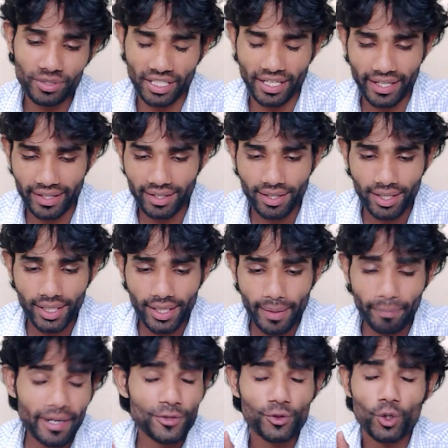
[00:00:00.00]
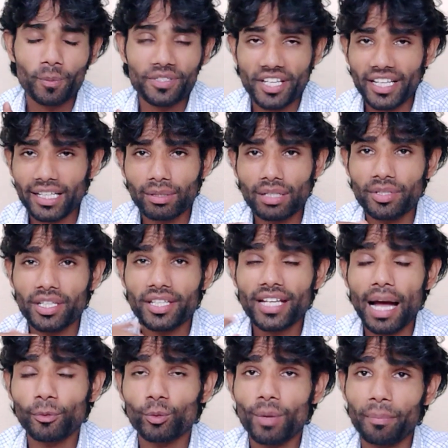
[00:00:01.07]
स्टोर पर जाना है प्ले स्टोर पर जाने का मतलब ये
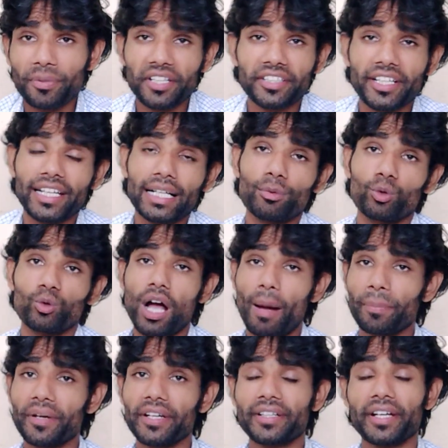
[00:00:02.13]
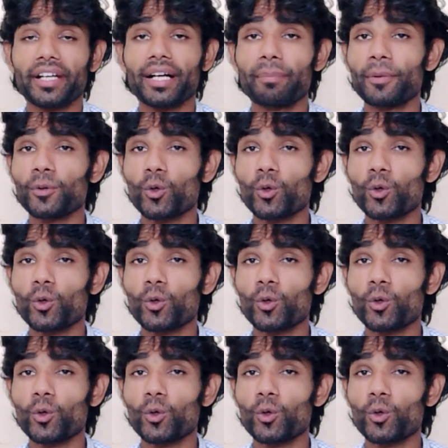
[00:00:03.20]
नहीं कि आपको मैं अपडेट करने का बोलूँगा अपडेट करने का